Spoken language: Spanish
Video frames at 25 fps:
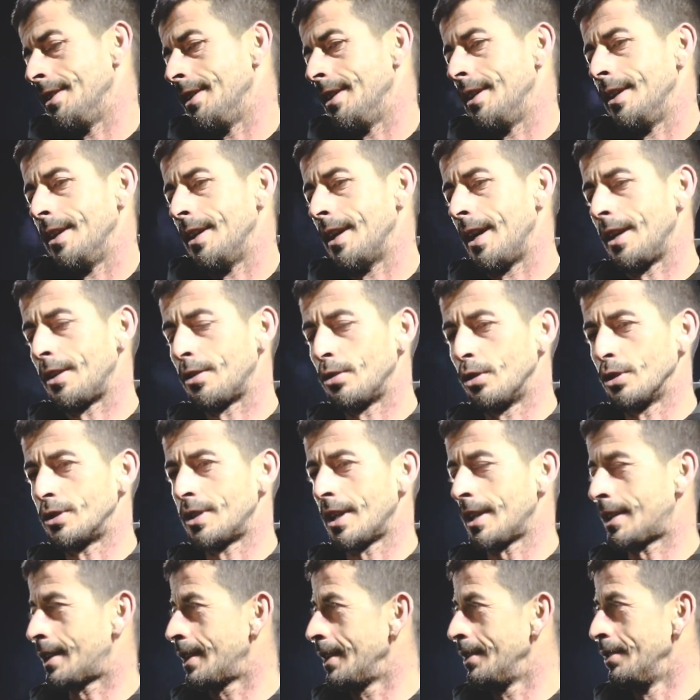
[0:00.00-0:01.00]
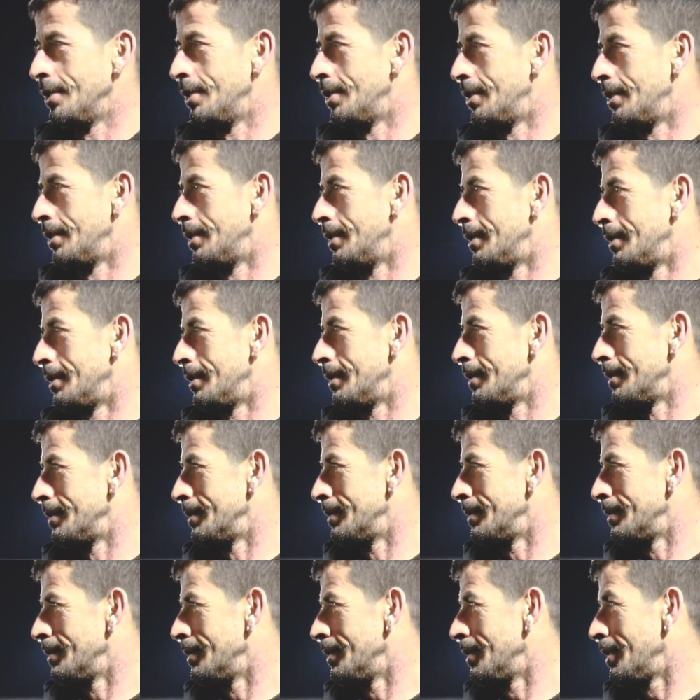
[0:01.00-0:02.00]
eh, hay cosas que no.
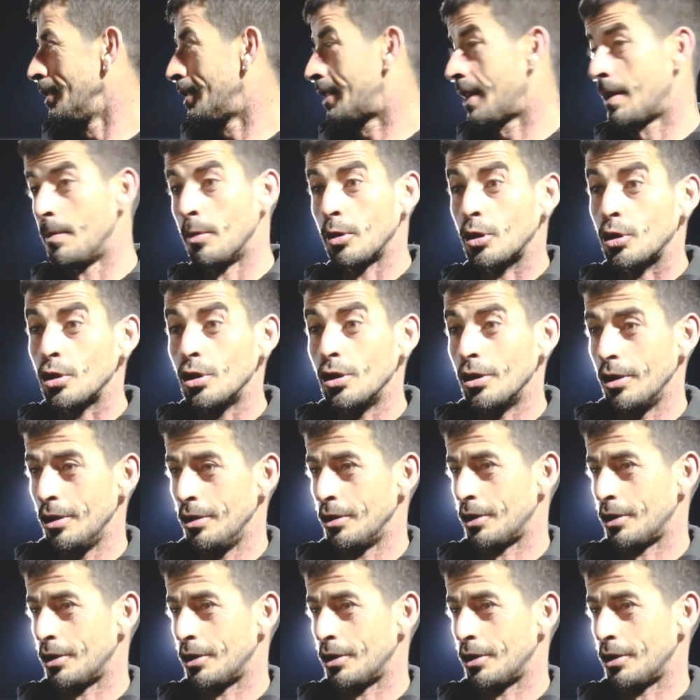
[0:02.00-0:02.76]
Estamos todos